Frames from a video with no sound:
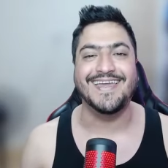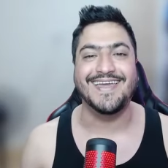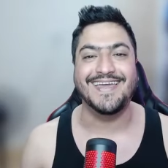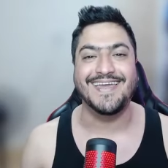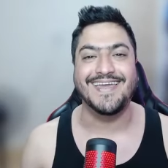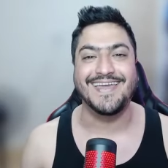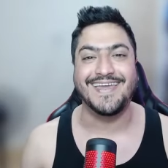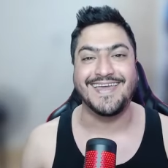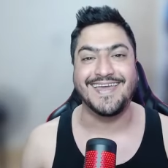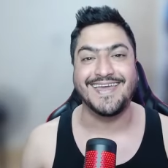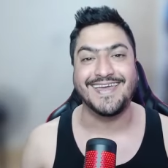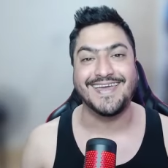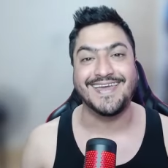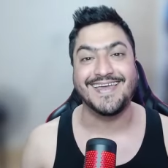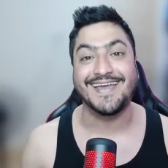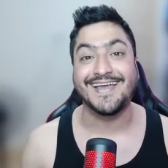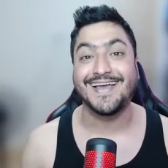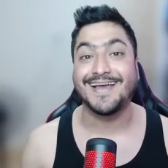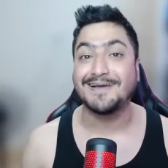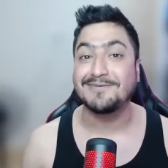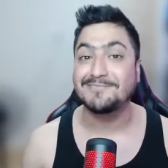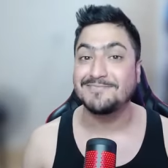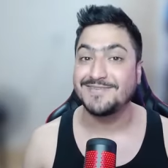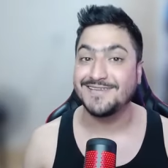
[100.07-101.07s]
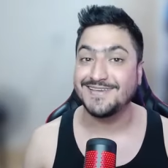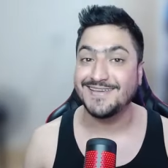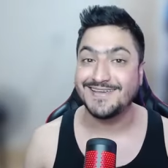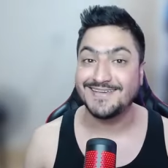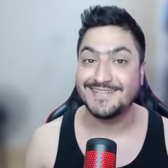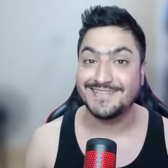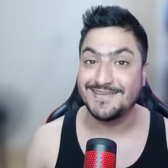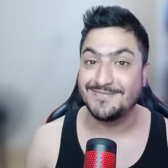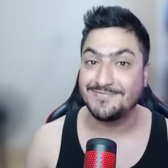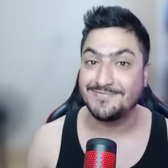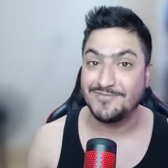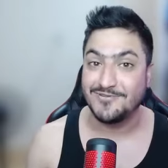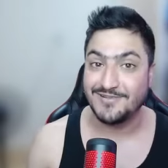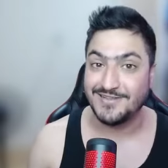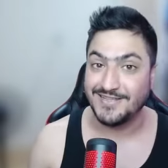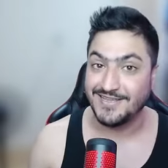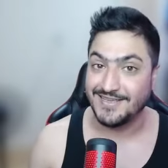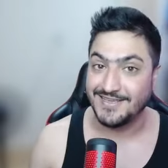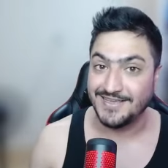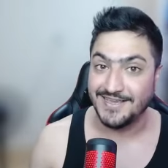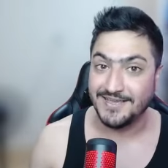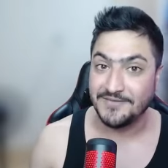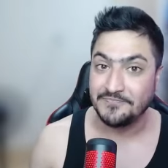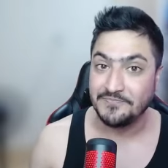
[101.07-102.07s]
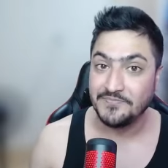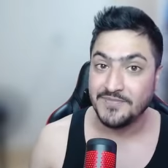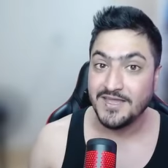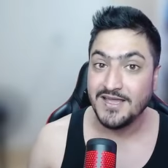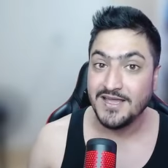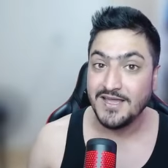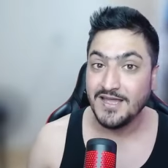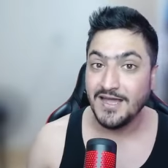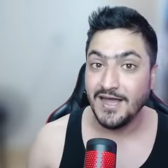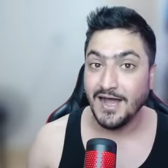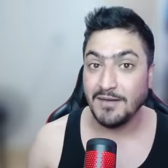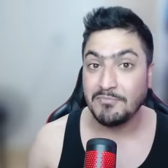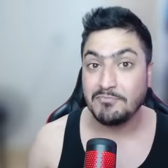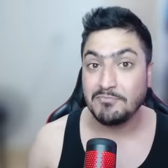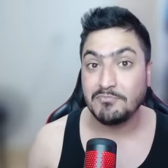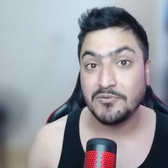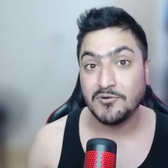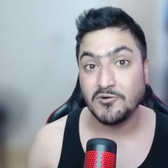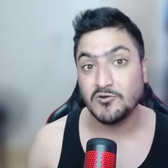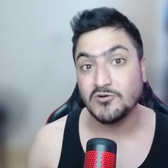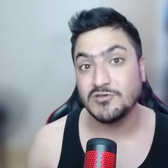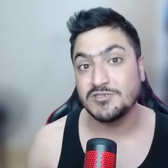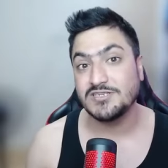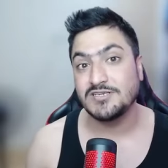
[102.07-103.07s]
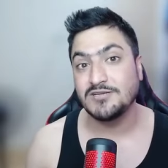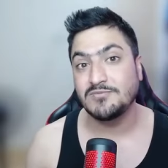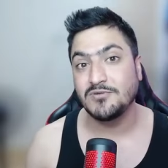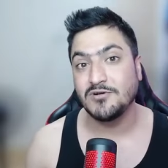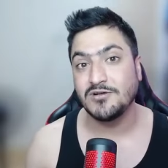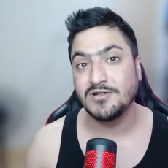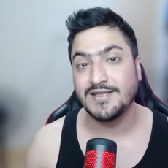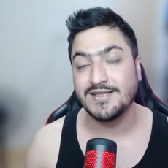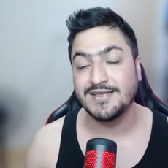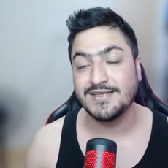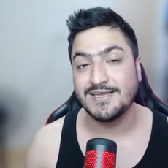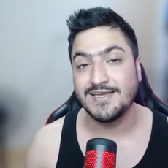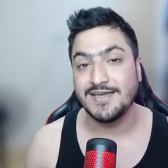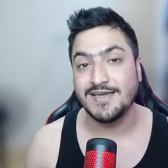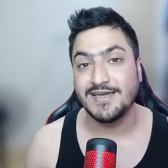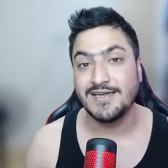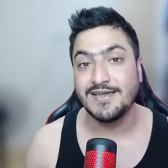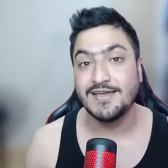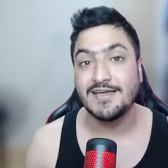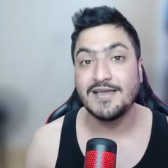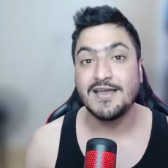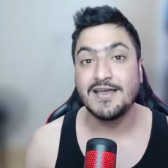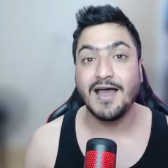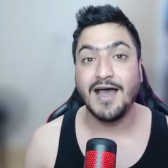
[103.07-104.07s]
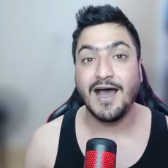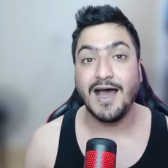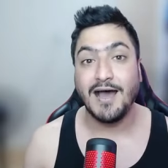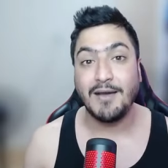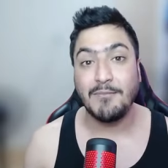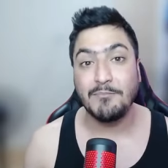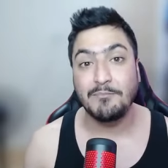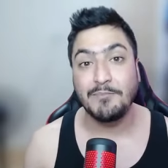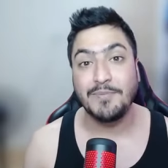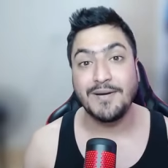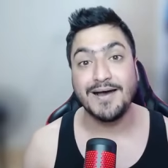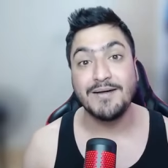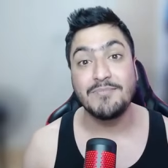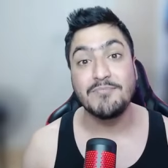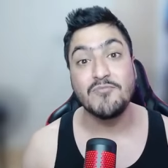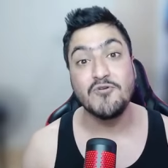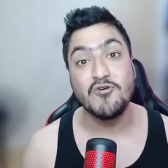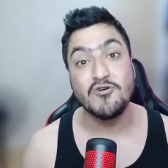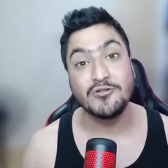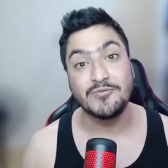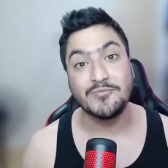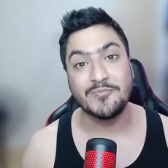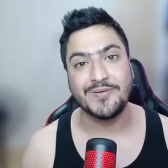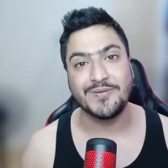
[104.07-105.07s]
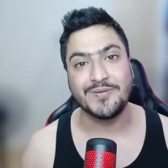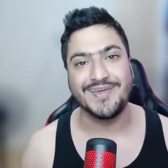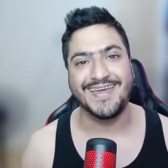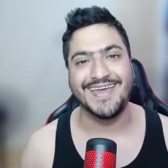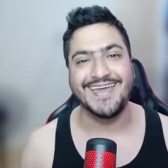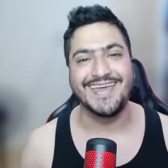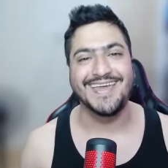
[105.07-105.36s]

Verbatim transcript: अब ये नहीं बोलेंगे अब पड़ोसी बोलेंगे अब्बा मून पे